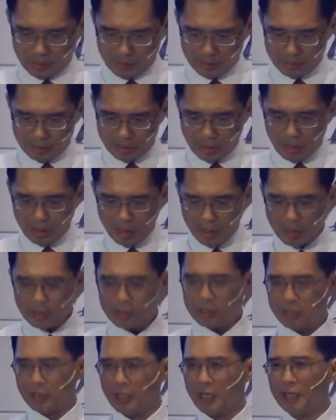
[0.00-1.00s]
小儿
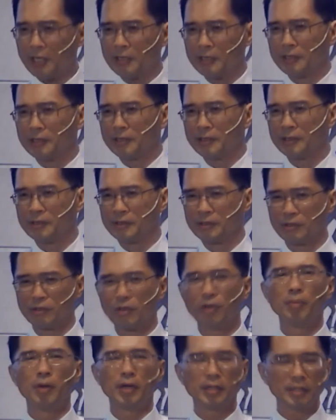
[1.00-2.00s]
子呢，
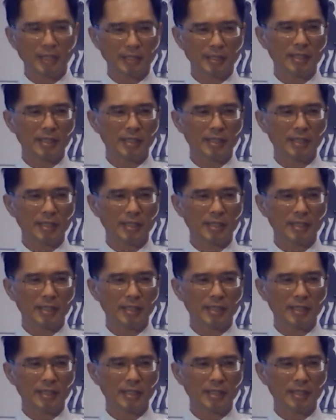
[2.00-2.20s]
我们也